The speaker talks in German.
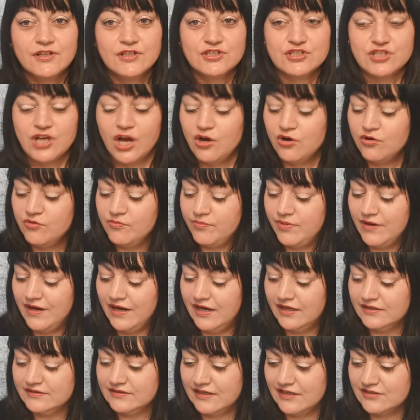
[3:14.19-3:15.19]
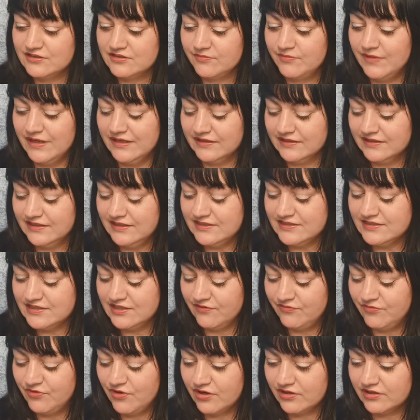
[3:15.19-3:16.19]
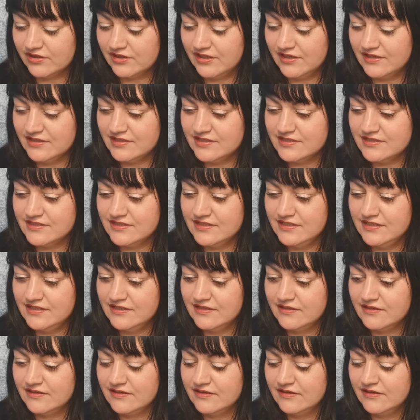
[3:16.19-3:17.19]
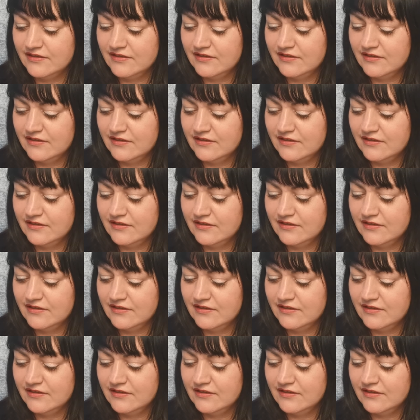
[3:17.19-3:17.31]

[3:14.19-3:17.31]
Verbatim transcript: Schaumbad. Also man riecht hier wirklich die